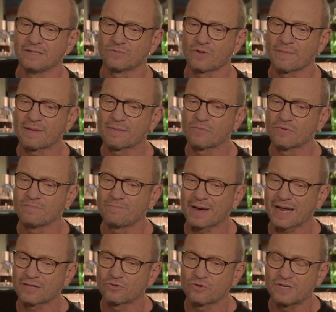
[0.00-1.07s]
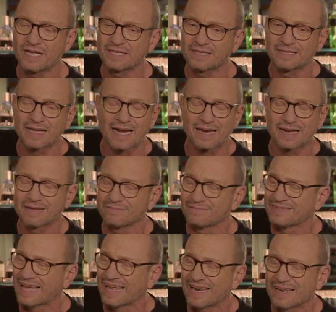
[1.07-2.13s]
non abbiamo imparato niente dalla,
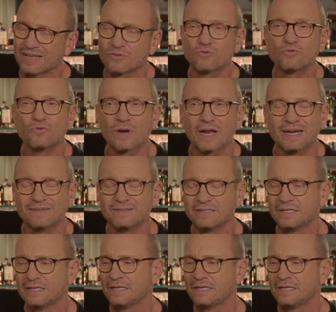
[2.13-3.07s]
dalla natura.